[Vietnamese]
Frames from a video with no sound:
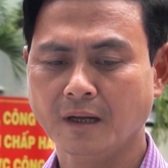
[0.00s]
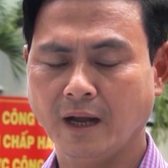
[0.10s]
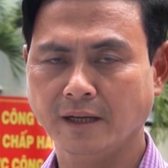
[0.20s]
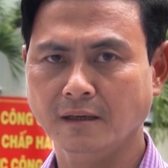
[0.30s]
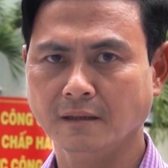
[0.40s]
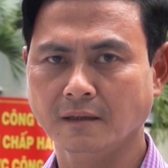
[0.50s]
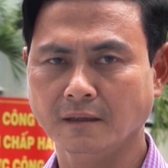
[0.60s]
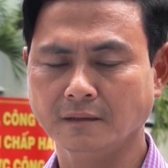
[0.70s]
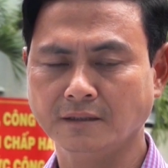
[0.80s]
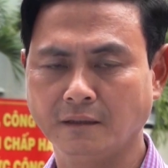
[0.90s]
ảnh hưởng
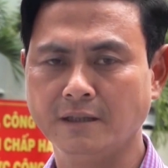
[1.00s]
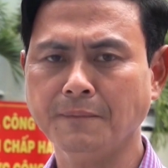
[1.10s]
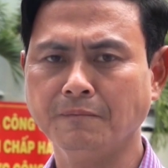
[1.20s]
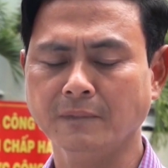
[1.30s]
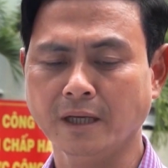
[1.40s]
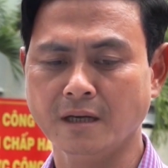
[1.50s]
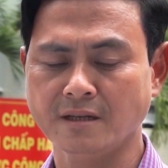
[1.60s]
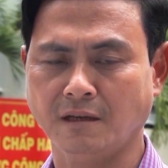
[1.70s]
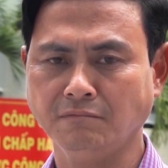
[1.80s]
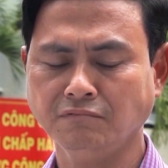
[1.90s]
trực tiếp đến đời
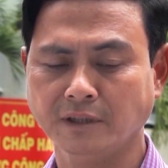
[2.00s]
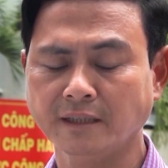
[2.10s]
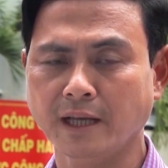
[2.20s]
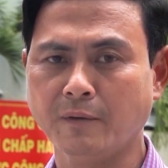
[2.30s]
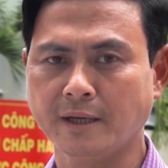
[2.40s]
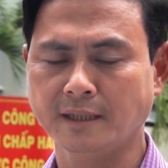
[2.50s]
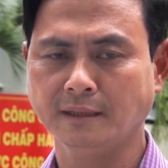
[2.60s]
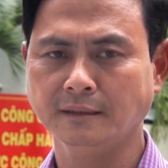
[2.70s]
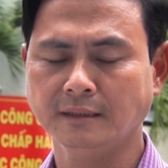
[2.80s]
sống kinh tế của người dân.